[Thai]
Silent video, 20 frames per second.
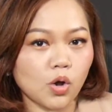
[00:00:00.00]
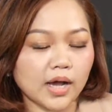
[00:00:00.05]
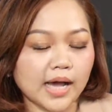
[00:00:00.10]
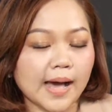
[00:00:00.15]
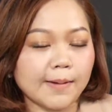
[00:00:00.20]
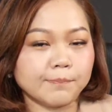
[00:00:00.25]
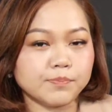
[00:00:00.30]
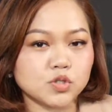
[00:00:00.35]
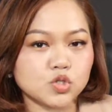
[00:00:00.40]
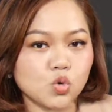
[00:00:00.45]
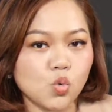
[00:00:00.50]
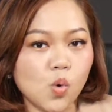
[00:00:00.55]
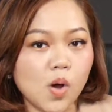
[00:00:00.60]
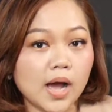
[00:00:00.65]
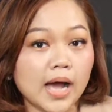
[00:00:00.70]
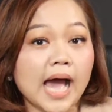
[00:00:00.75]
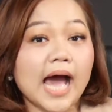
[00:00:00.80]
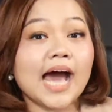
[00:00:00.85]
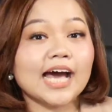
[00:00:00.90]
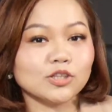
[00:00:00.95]
กับช่วง
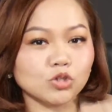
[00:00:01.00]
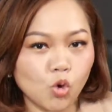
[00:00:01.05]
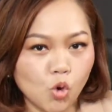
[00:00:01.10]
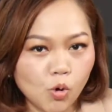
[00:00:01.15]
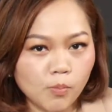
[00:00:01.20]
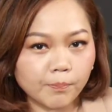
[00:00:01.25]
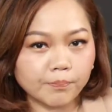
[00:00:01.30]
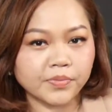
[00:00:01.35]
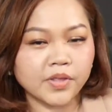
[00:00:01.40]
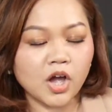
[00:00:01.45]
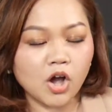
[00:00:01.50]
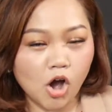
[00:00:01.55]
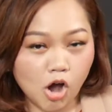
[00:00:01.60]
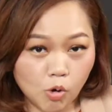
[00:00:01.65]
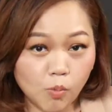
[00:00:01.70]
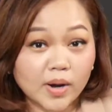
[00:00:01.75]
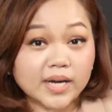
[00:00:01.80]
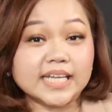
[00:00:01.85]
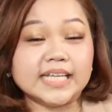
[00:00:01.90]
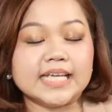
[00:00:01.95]
5 ทุ่มของ
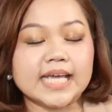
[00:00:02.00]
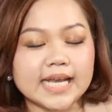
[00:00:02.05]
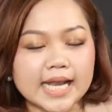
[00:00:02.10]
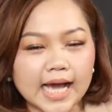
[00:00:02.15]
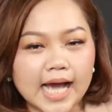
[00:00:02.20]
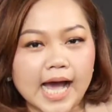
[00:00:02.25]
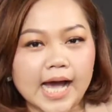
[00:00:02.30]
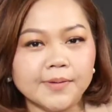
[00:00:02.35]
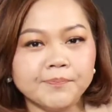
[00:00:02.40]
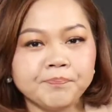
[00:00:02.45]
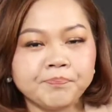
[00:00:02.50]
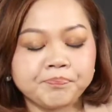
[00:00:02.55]
วันนี้นะคะ